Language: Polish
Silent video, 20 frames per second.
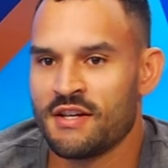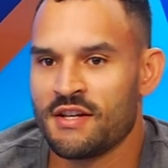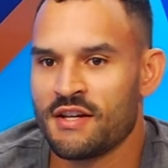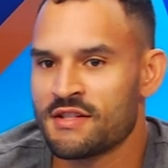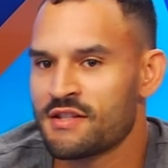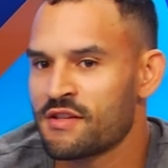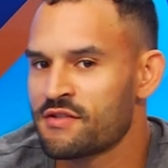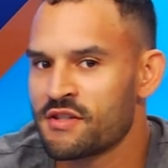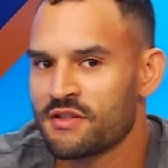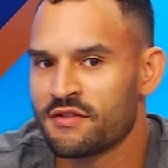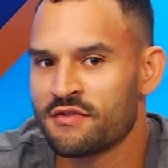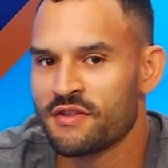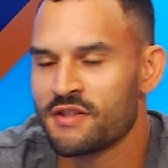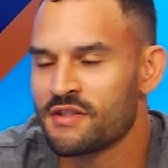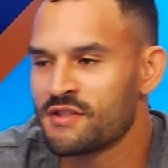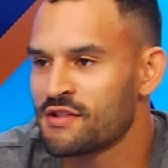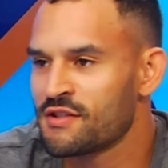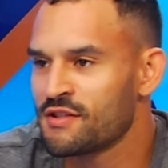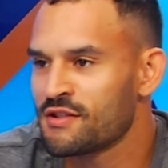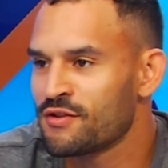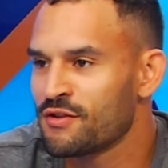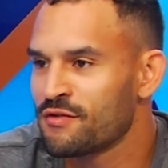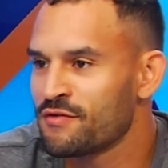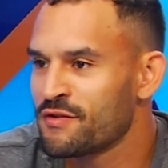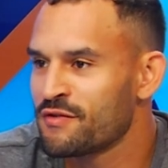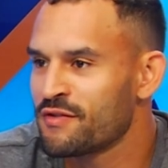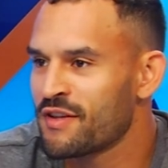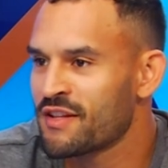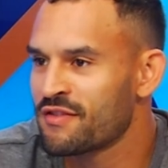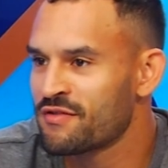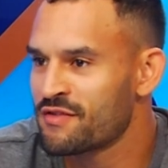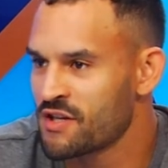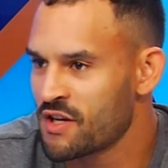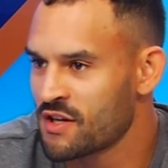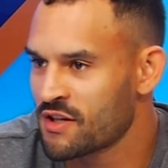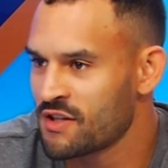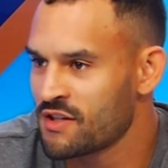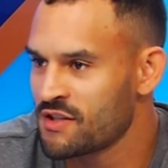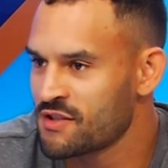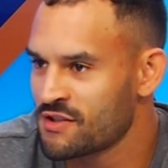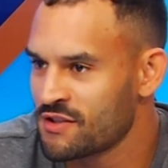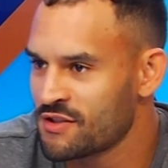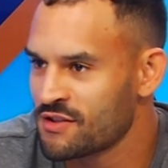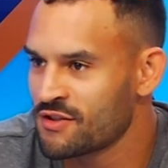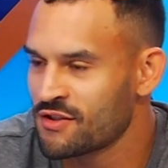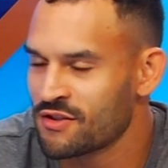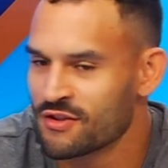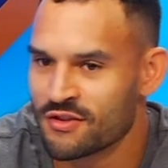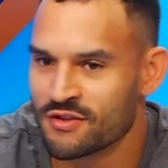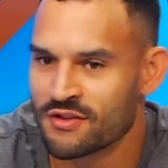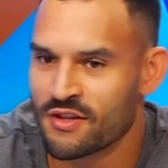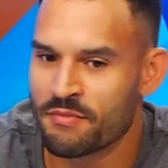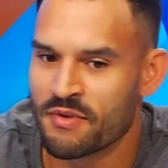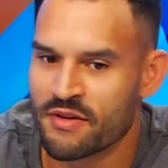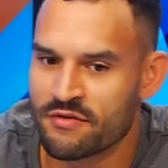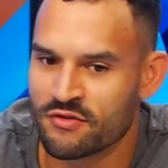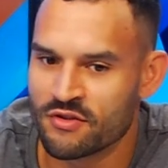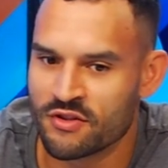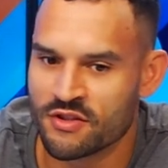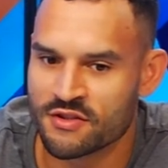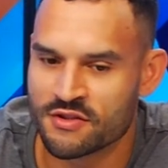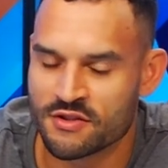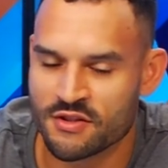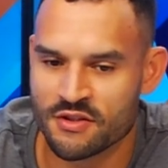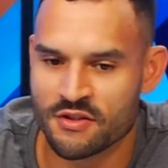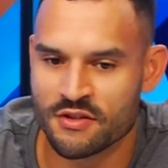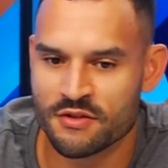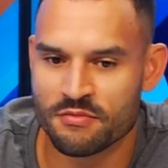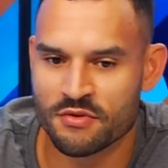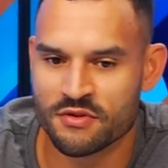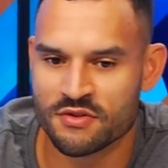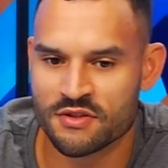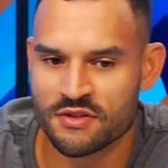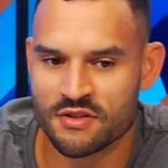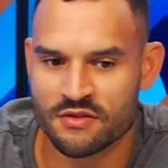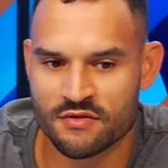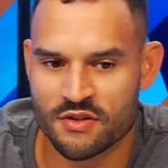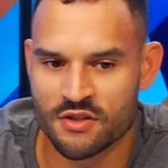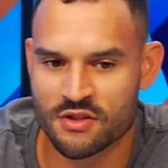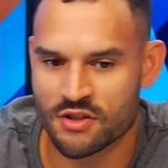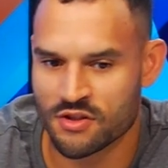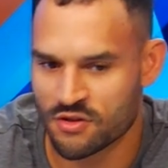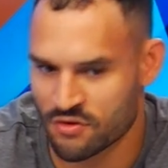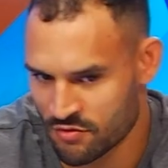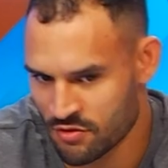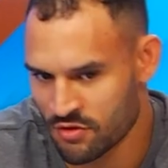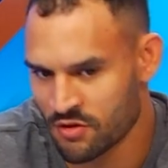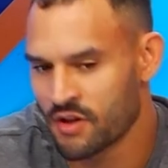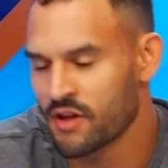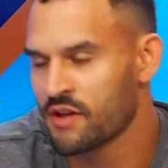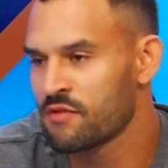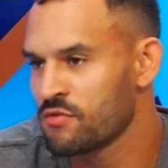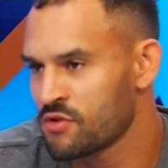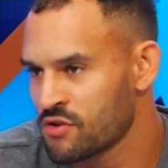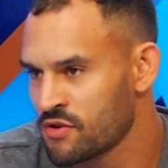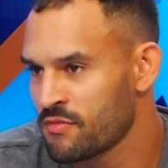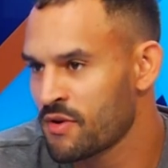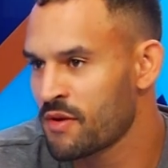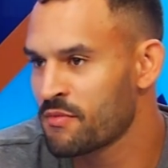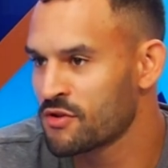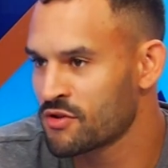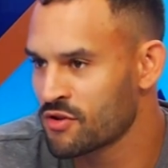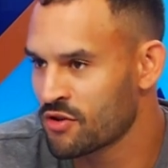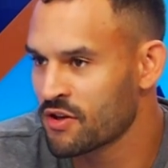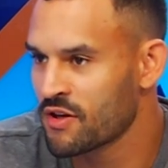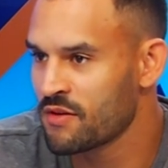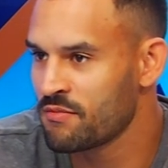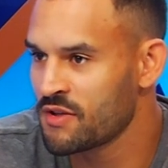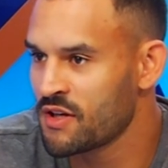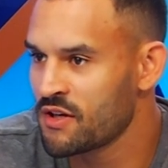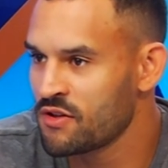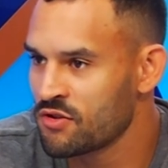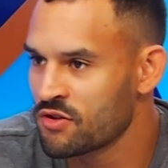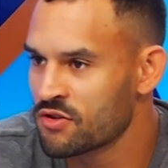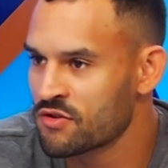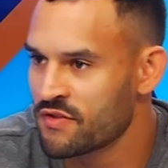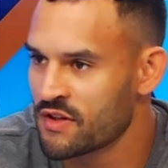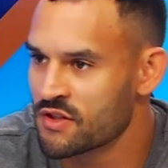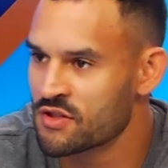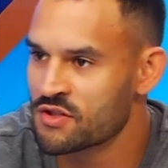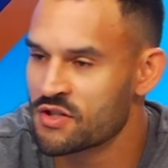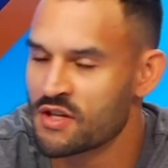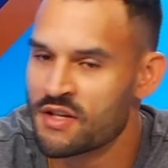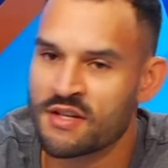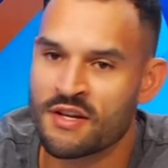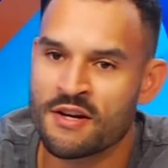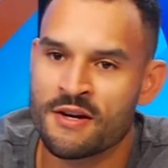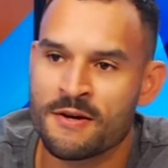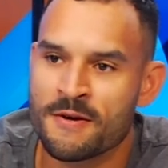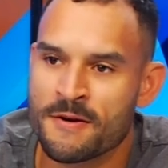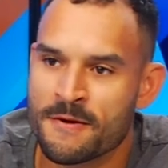Ja zawsze twierdzę, że nowy wiatr w żagle, że to na pewno jest y, pozytywna rzecz. Ok, może mamy trochę mniej doświadczenia